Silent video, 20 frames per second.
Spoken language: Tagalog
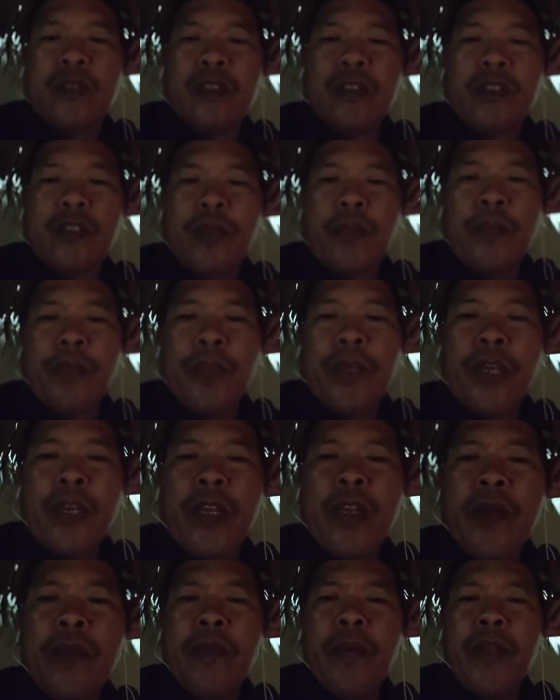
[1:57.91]
Sa
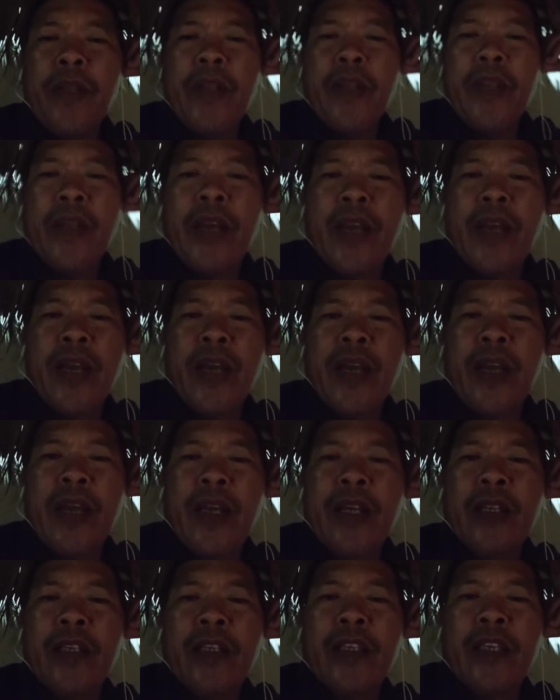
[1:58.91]
piling ba niya
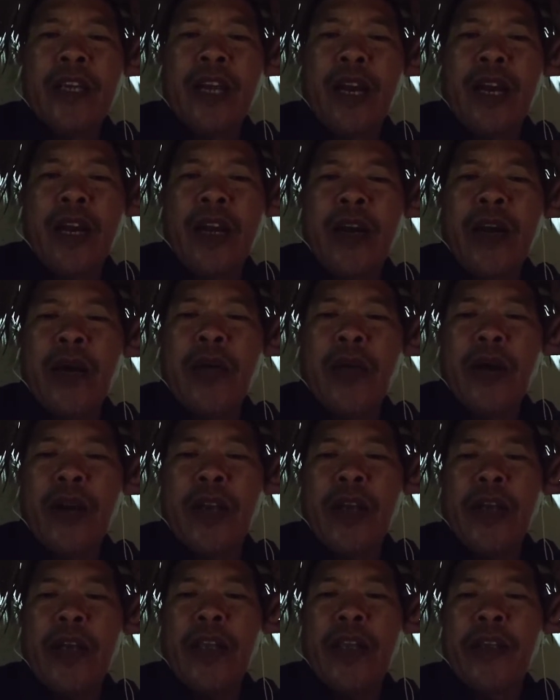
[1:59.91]
ikaw
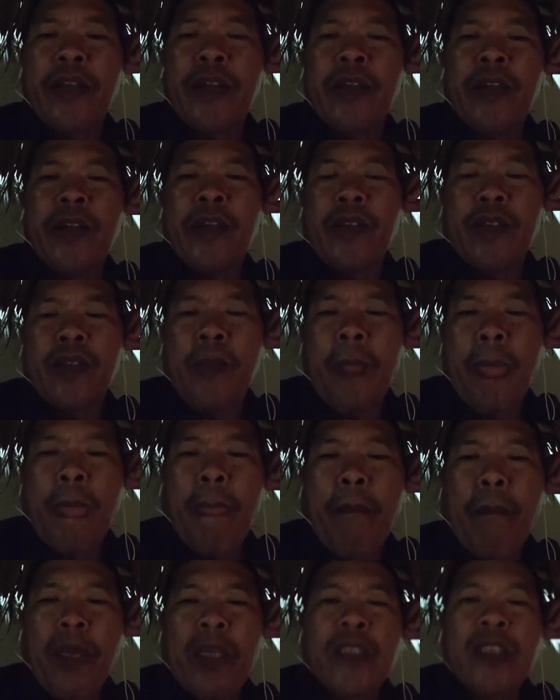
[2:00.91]
ay
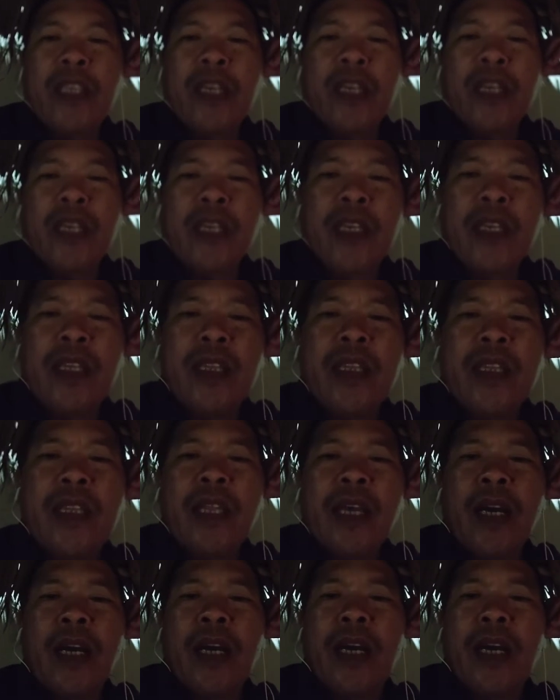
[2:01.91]
may sakit na